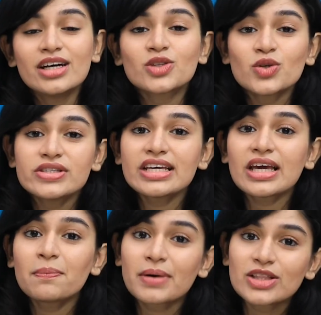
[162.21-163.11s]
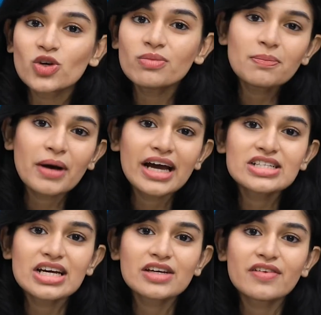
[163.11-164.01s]
तुलसी के पत्तों में पाए
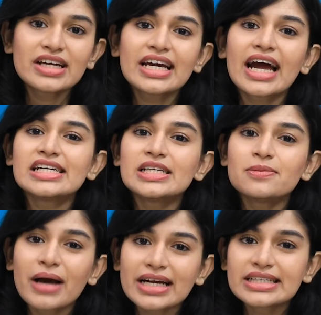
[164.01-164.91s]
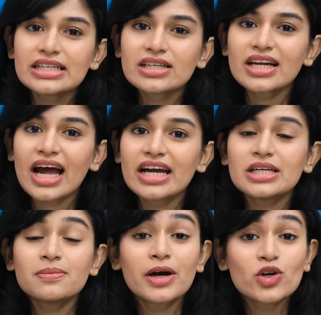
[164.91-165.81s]
जाने वाले बैक्टीरियल
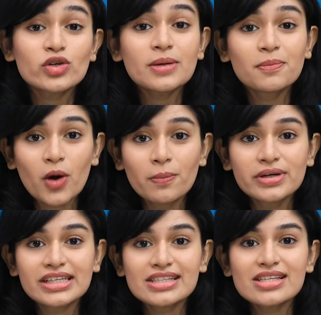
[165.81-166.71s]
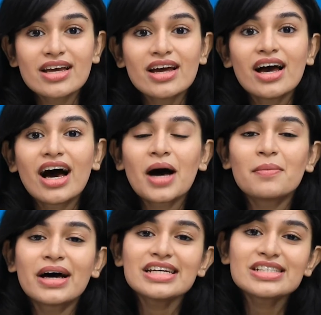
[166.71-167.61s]
एंटीबायोटिक प्रॉपर्टीज़
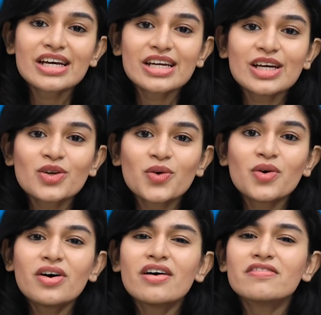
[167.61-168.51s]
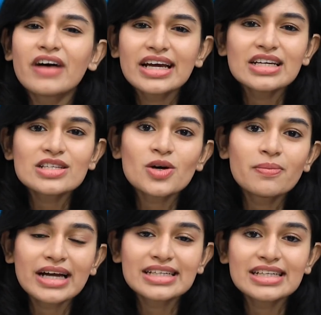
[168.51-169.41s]
हमारी शरीर को वायरस और
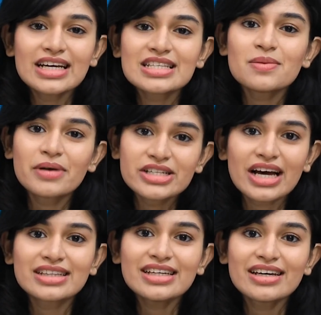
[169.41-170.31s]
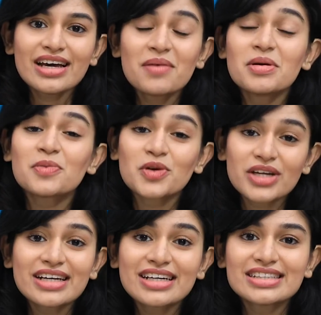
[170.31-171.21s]
बैक्टीरिया से बचाती है हमें
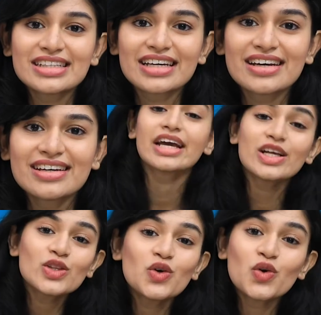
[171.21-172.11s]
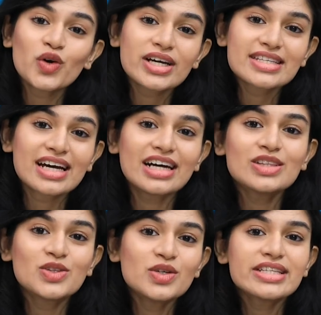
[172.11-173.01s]
प्रोटेक्ट करती है इन गुणों के
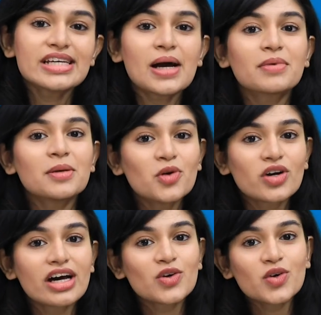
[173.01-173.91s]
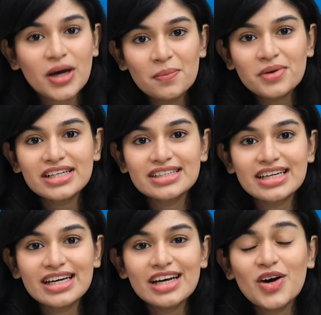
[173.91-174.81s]
साथ तुलसी आपके बुखार को कम
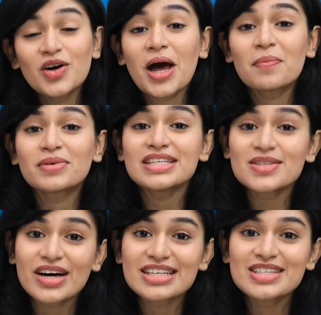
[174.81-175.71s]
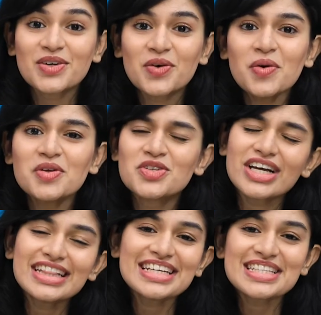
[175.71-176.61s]
करती है और आपके स्वास्थ्य को
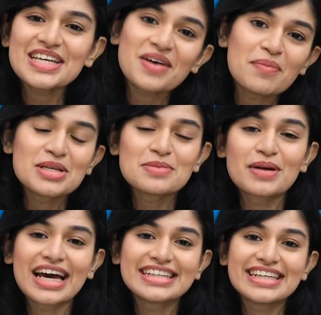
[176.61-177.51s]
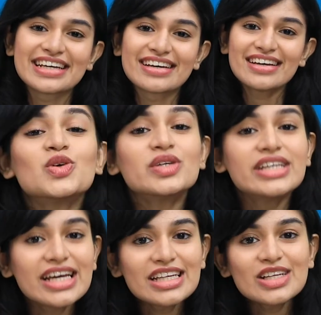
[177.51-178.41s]
जल्दी से वापस बढ़ाती है तो
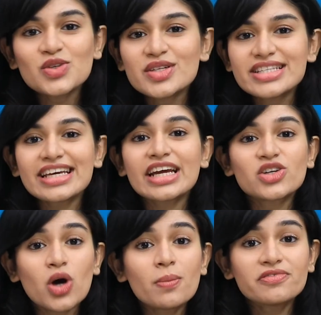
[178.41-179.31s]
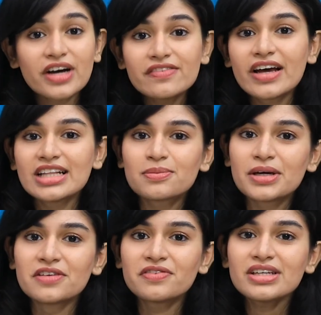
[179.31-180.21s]
ये थे तुलसी के टॉप फाइव हेल्थ
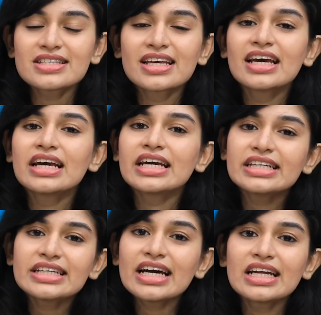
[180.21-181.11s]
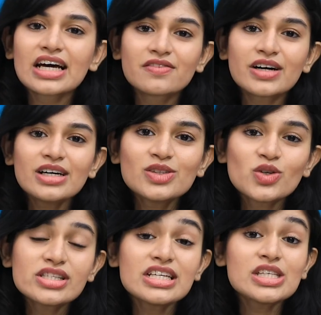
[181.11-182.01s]
बेनिफिट्स इनके अलावा
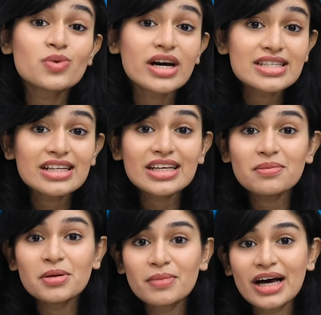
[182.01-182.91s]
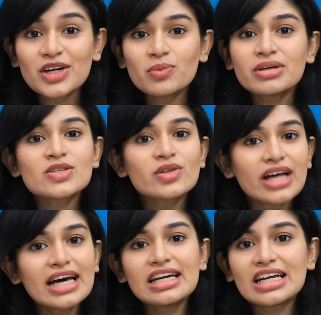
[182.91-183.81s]
तुलसी श्वासन के बीमारियों में
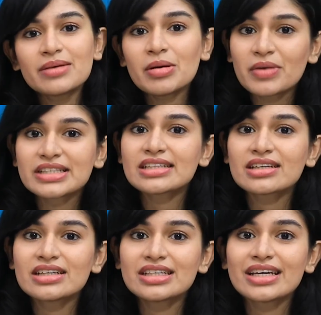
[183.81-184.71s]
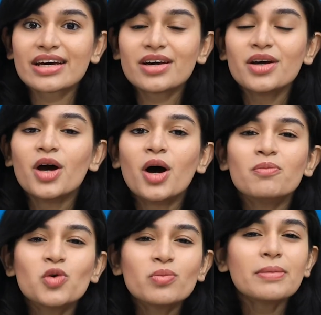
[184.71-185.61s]
सुधार लाने में मदद करती है
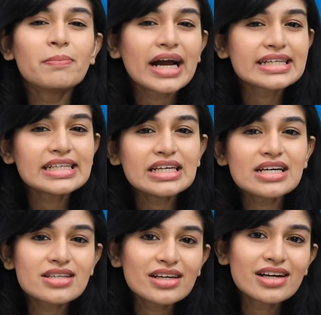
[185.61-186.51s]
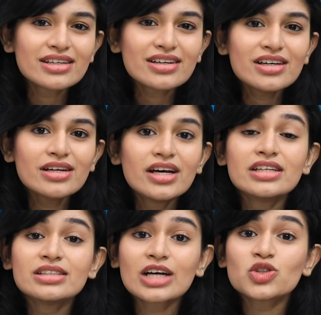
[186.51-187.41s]
मुंह में बैक्टीरिया से लड़कर
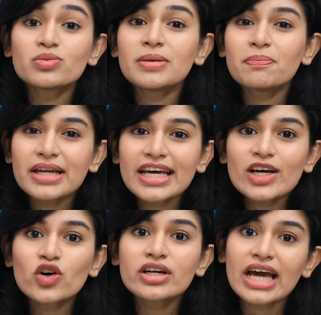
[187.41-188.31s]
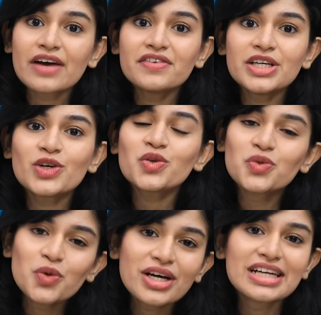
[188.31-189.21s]
दांतों में प्लेग और कैविटी को
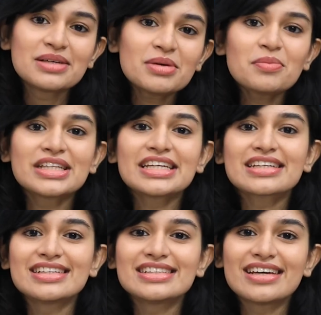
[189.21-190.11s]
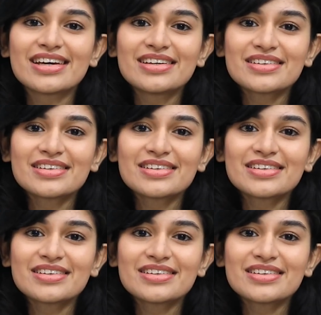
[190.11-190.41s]
दूर करने में मदद करती है